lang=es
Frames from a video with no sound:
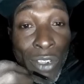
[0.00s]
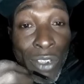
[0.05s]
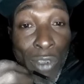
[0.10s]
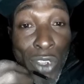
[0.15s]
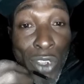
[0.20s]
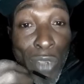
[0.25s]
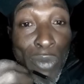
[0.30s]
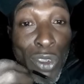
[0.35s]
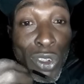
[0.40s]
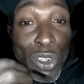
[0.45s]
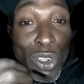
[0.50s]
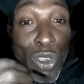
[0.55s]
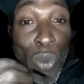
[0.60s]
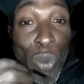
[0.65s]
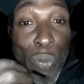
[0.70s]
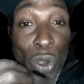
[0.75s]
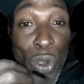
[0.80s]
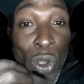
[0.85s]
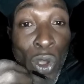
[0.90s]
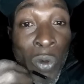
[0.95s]
si hubiésemos
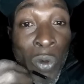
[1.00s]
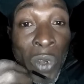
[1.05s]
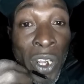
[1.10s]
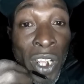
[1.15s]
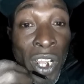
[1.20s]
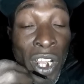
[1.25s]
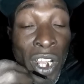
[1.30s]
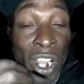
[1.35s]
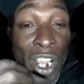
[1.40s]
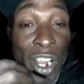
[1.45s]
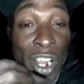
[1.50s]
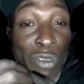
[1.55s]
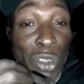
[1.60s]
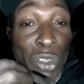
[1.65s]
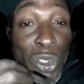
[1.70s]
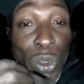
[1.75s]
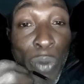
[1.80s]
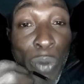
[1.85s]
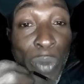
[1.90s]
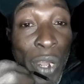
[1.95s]
sido pobres en
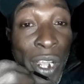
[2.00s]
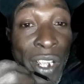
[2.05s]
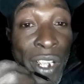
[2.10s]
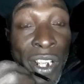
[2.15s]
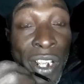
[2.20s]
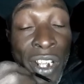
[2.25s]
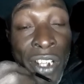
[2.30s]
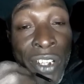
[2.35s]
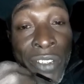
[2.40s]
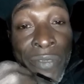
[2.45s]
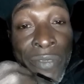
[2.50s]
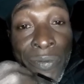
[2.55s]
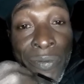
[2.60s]
nuestro país,